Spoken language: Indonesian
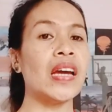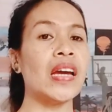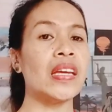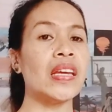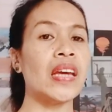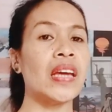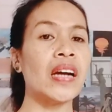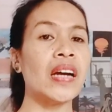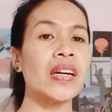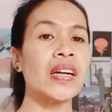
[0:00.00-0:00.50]

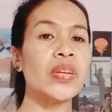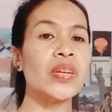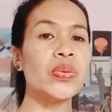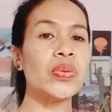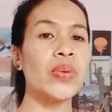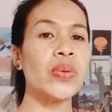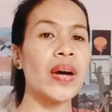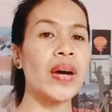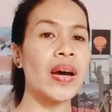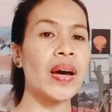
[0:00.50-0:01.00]
Yang
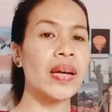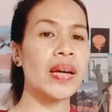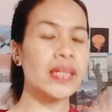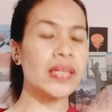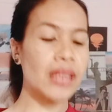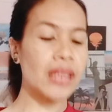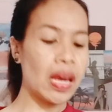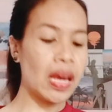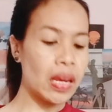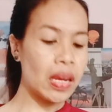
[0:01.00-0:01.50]
kedua,
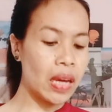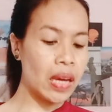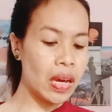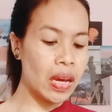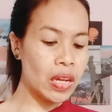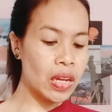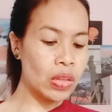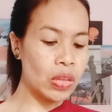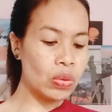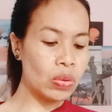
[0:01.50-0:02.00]
saya
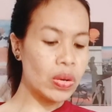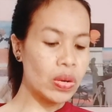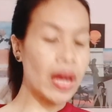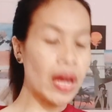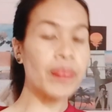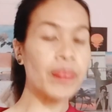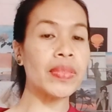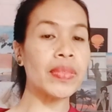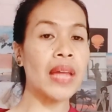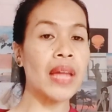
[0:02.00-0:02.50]
itu
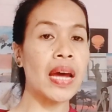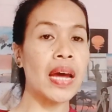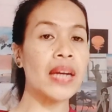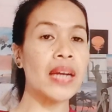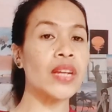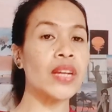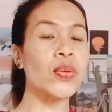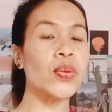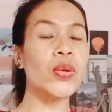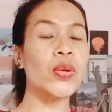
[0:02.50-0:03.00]
daftar
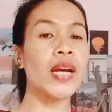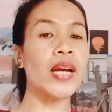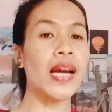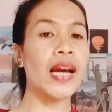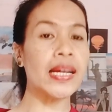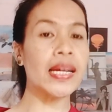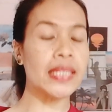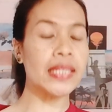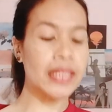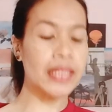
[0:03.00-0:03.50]
di Google
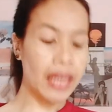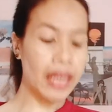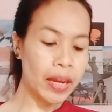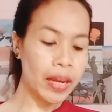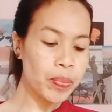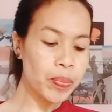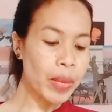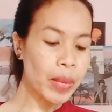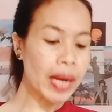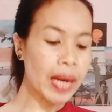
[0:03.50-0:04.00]

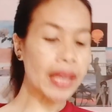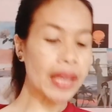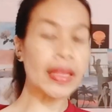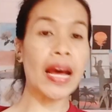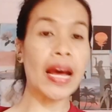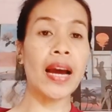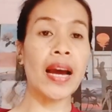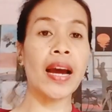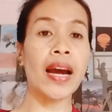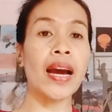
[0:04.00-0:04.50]
AdSense pada
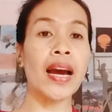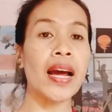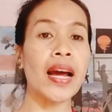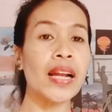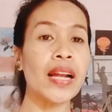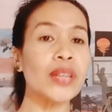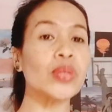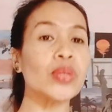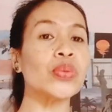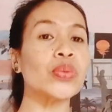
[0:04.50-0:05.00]

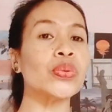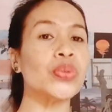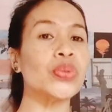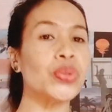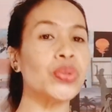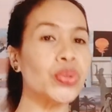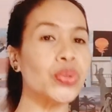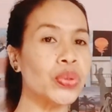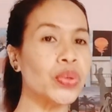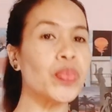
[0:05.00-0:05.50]
tanggal 7
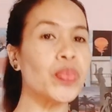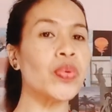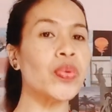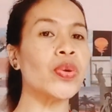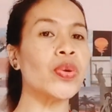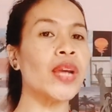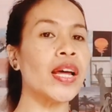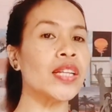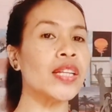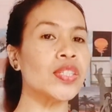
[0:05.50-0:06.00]

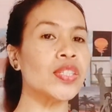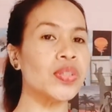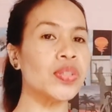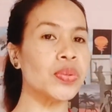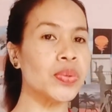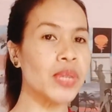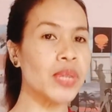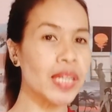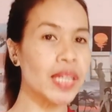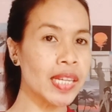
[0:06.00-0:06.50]
bulan
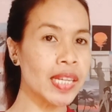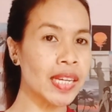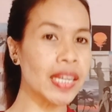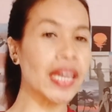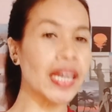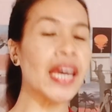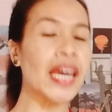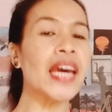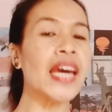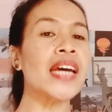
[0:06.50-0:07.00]
Juni.